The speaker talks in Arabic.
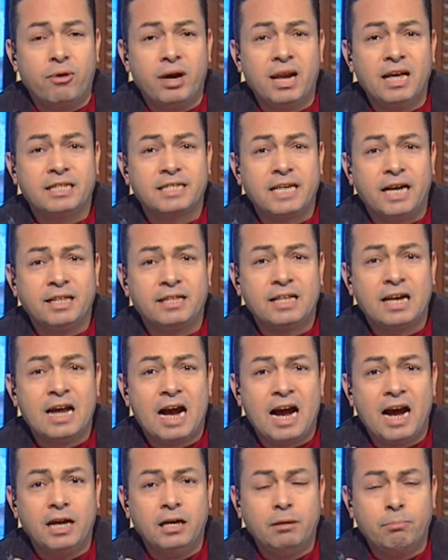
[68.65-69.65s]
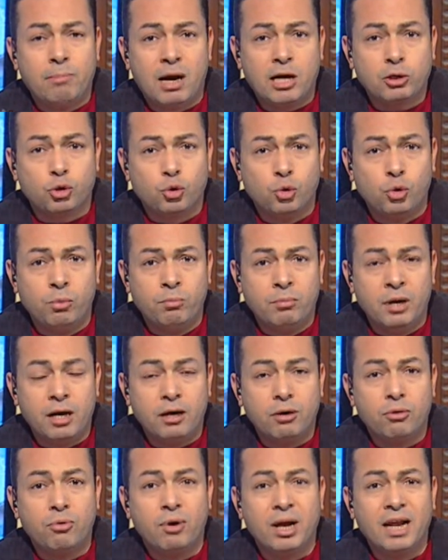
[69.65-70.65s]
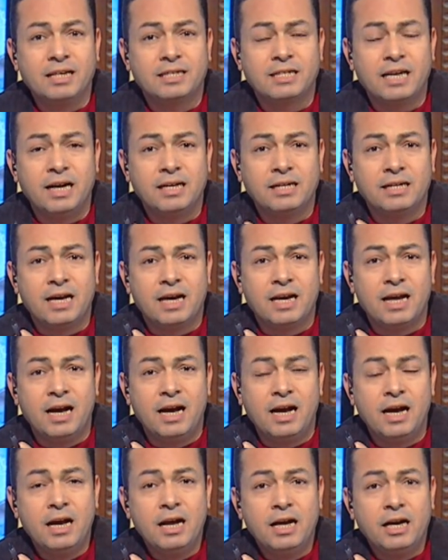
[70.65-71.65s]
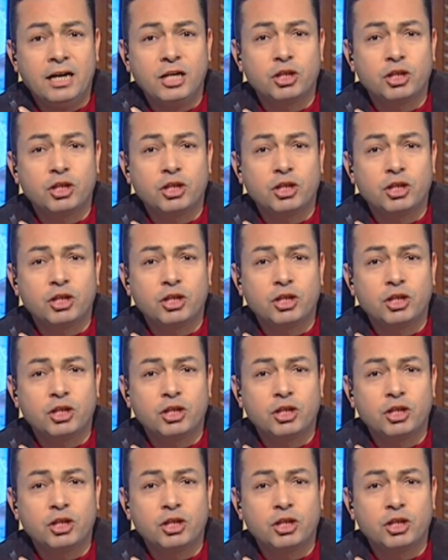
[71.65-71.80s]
وليس عندنا عالم معصوم وليس عندنا